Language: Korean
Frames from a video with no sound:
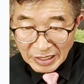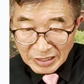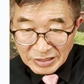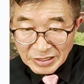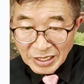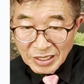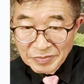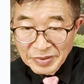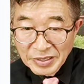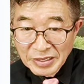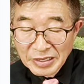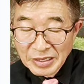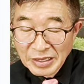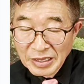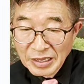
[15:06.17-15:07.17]
그
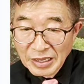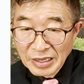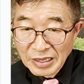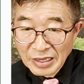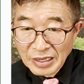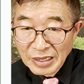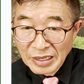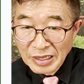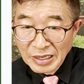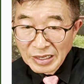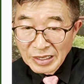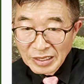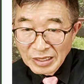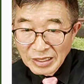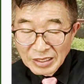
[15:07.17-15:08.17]
다음에
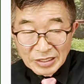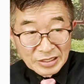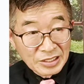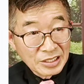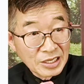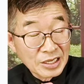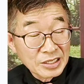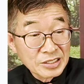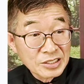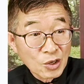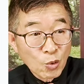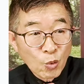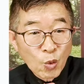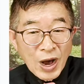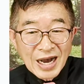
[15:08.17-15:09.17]
이게 이제
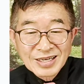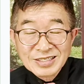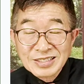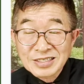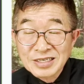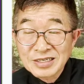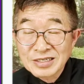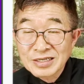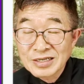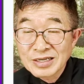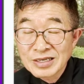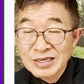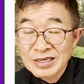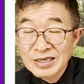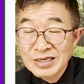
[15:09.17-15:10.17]
확정
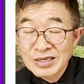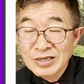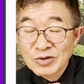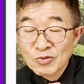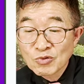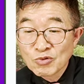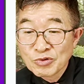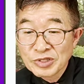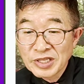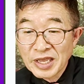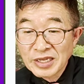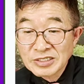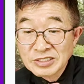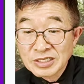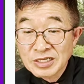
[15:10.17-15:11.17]

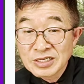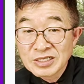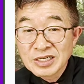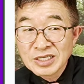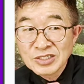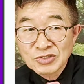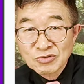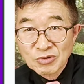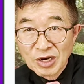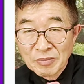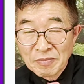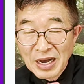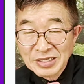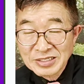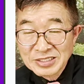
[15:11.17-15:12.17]
국내 선거인 수가
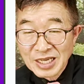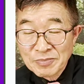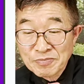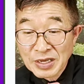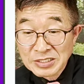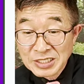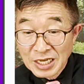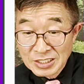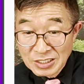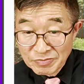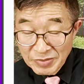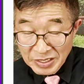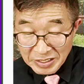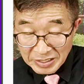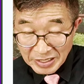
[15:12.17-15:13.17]
1만
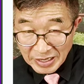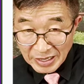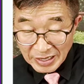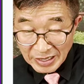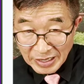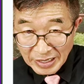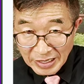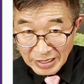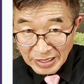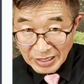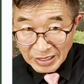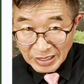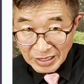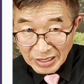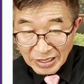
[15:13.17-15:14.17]
340명인데
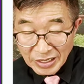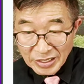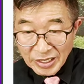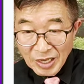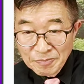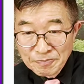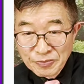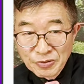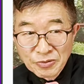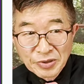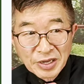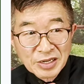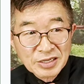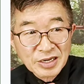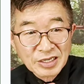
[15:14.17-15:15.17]
개표
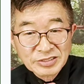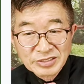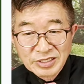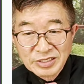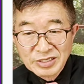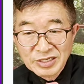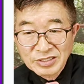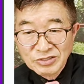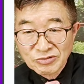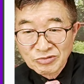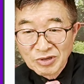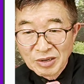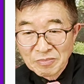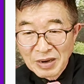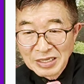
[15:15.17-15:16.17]
결과 선거인
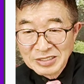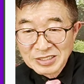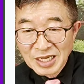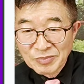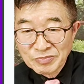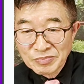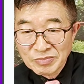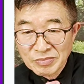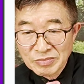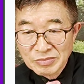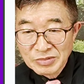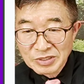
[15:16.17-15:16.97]
수가 1만